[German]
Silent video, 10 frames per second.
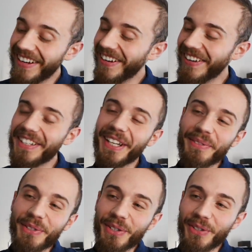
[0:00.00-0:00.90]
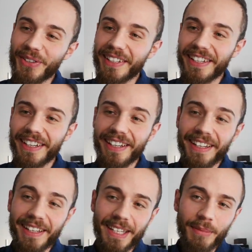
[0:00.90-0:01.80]
Und darum soll es heute gehen,
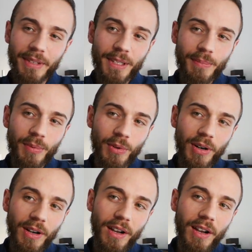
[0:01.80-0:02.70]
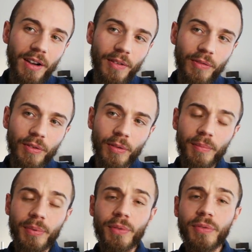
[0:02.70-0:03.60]
indem wir das Buch
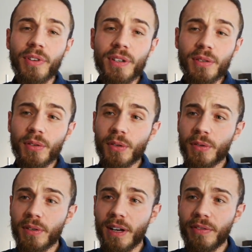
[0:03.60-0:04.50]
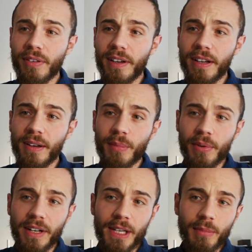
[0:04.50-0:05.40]
vom Professor Dr. Raphael
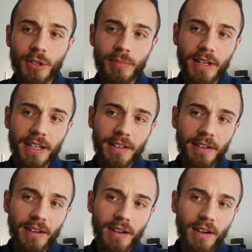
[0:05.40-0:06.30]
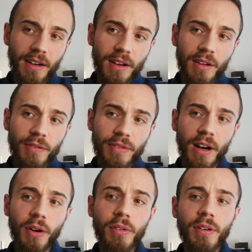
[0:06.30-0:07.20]
Bonelli besprechen.
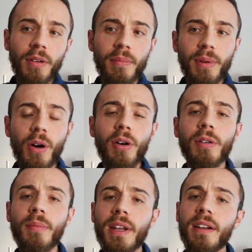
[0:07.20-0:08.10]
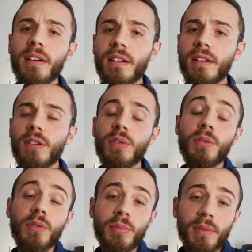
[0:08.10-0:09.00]
Frauen brauchen Männer
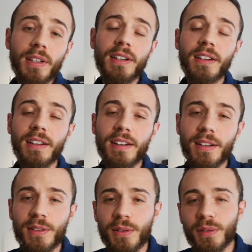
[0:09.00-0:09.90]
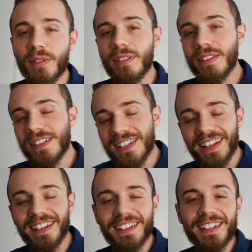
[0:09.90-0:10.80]
und umgekehrt. Also
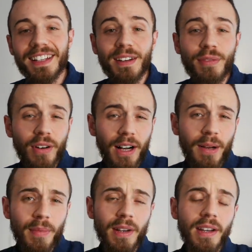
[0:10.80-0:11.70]
sehr interessant, vor allem